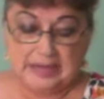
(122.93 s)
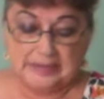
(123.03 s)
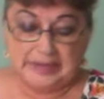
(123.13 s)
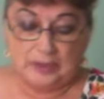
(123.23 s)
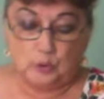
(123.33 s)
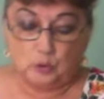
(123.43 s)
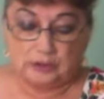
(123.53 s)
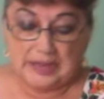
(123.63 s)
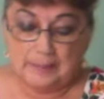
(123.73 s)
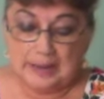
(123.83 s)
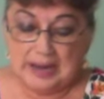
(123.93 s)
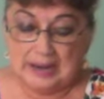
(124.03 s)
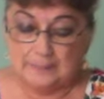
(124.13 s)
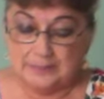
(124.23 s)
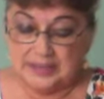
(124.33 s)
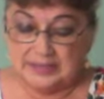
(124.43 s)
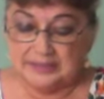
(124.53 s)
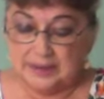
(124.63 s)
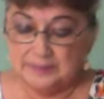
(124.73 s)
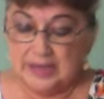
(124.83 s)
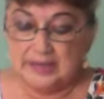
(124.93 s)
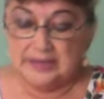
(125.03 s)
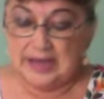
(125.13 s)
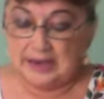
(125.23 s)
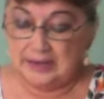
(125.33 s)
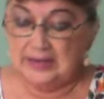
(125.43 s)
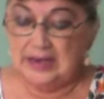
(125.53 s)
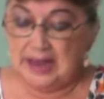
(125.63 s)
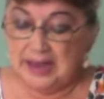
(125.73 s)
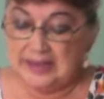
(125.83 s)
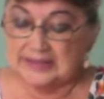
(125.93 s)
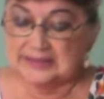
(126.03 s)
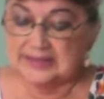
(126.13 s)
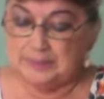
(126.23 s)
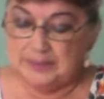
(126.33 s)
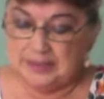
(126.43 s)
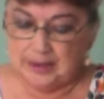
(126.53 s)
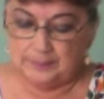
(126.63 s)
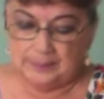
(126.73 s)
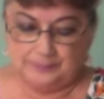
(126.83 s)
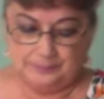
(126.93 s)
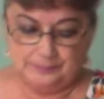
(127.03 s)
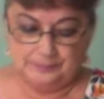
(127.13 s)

Recordaban a la piedra y, la examinaban.